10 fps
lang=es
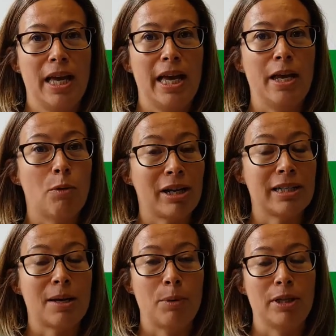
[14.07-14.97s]
E igual que
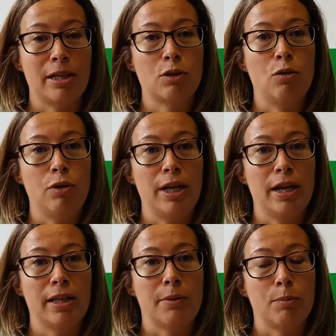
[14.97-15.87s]
se aprende a
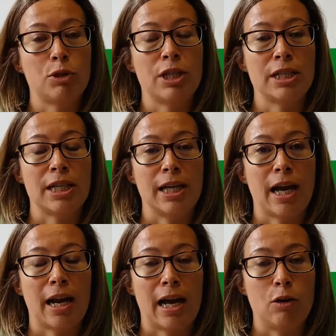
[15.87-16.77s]
excluir, debemos de enseñar a